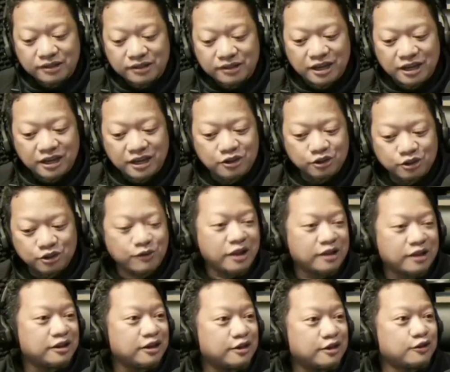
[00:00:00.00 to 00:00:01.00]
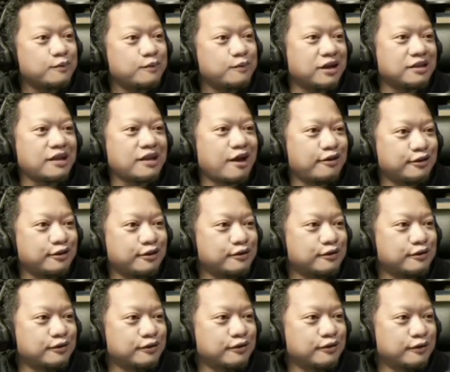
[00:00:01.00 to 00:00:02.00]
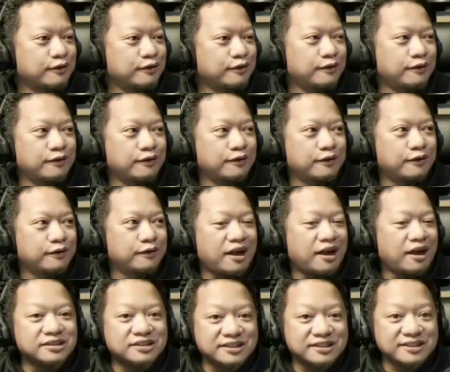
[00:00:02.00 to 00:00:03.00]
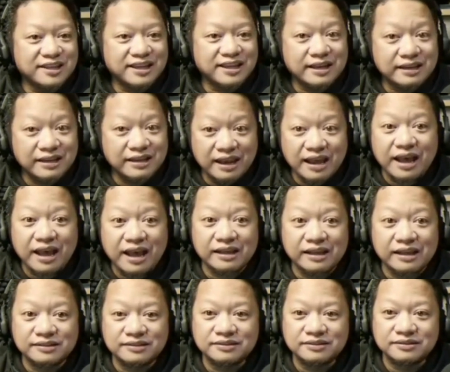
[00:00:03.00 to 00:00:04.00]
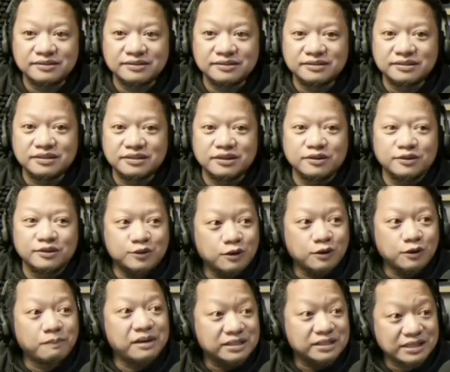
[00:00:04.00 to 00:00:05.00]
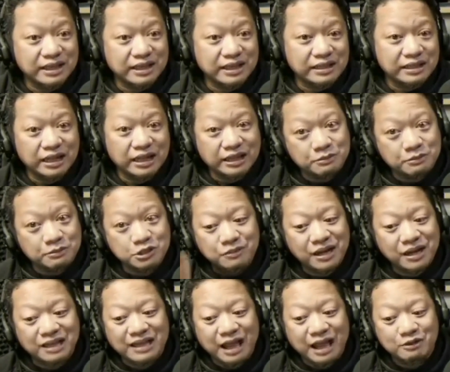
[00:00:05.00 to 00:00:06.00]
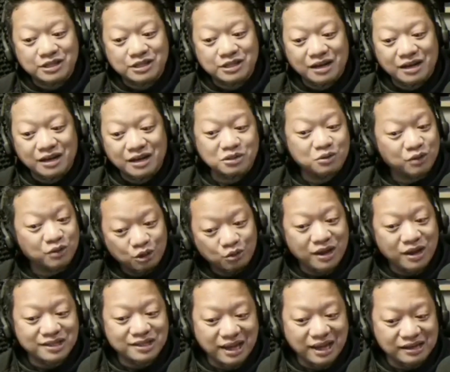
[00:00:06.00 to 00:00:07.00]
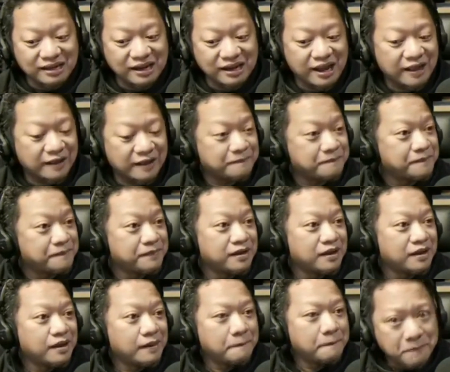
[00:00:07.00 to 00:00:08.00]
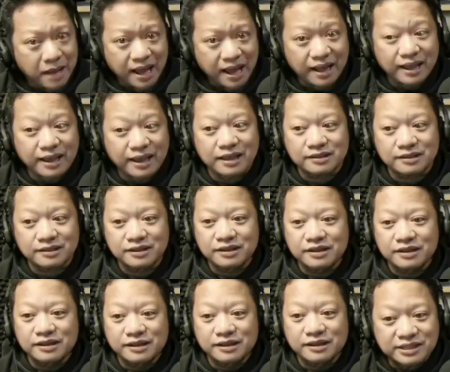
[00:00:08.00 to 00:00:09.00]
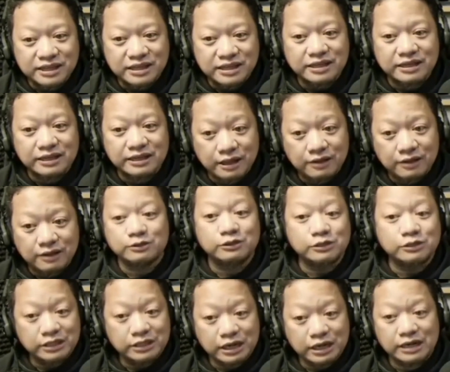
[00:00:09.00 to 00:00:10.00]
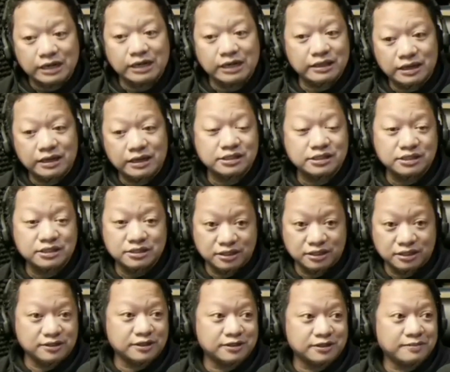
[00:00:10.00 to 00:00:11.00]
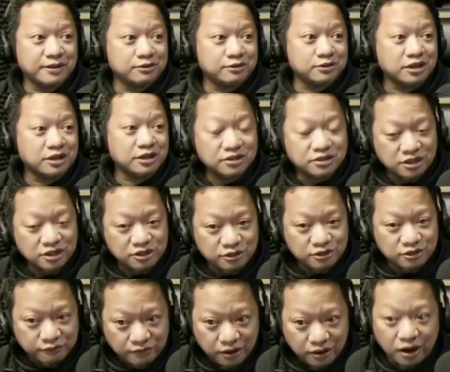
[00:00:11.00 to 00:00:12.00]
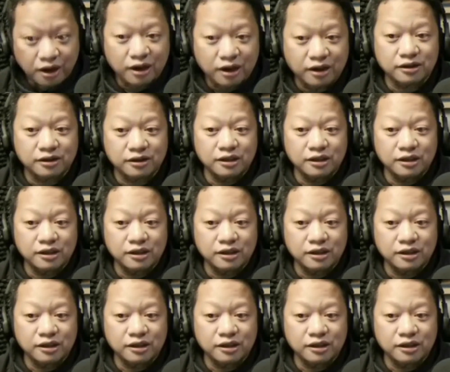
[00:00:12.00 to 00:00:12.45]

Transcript: Tinan nyo to ha, tinan nyo to mga taong to. Ang sasayan nila. Sobrang saya nila. Tapos yung mga tao sa labas, tuwan-tuwa sa kanila. Bakit? Kasi na-encounter talaga nila si Jesus. Meron silang change of heart.